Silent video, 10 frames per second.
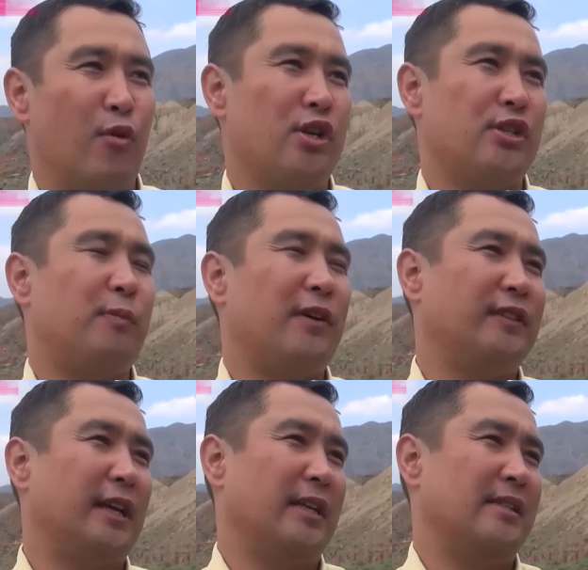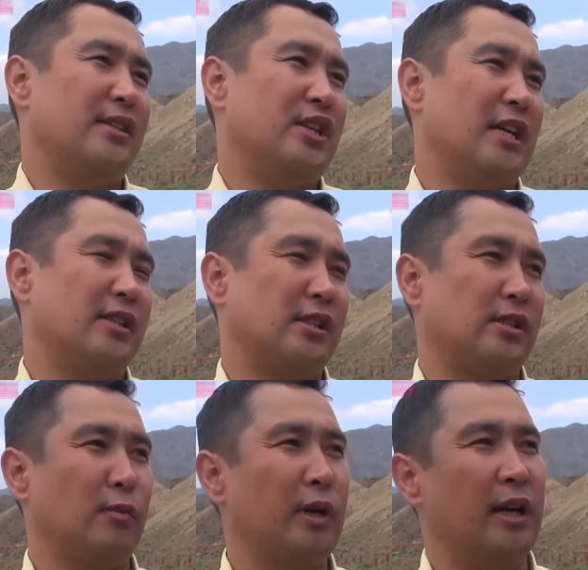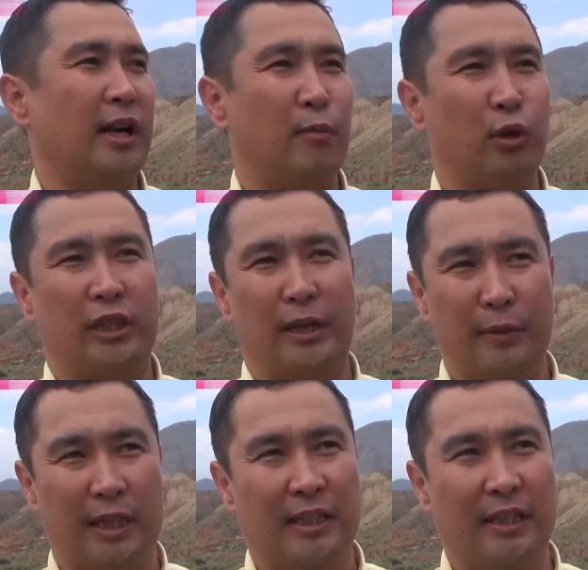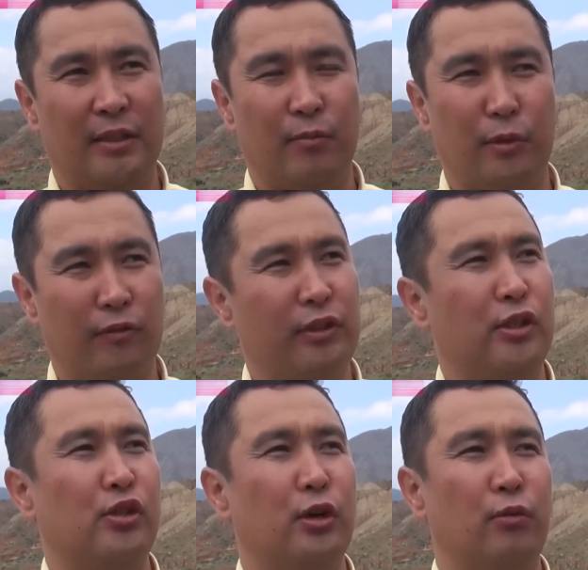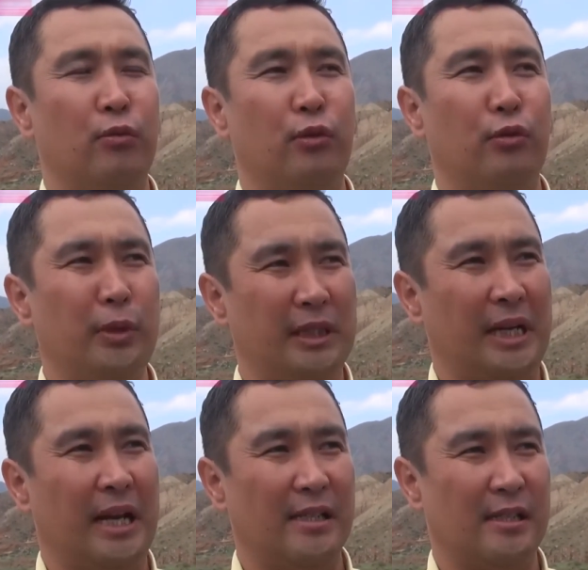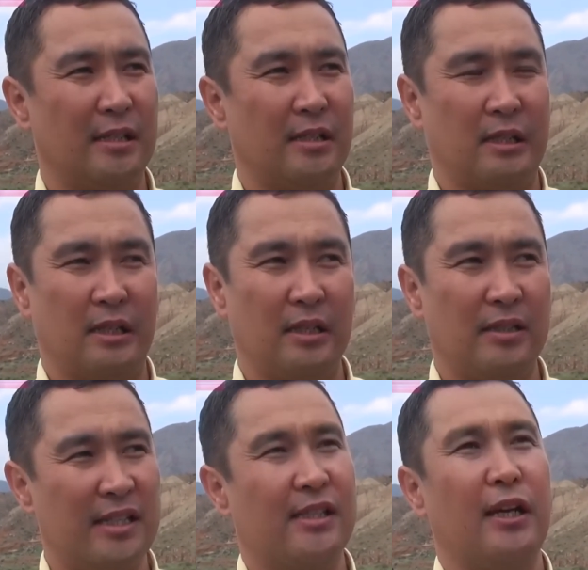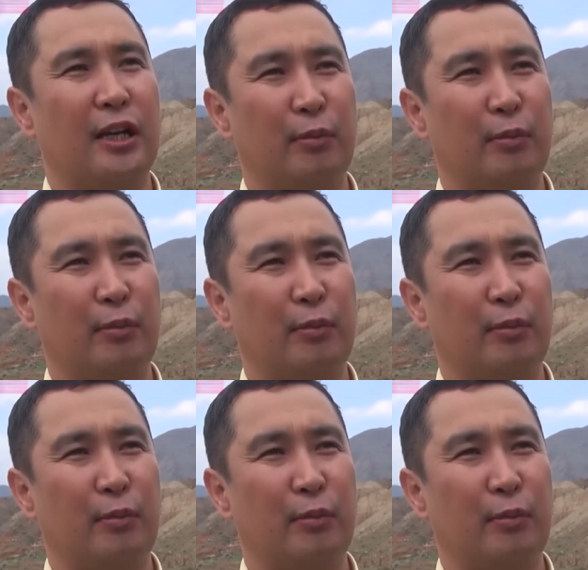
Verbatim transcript: может повториться. Сейчас мы работаем над этим. Мы внесем в Минтранс э, несколько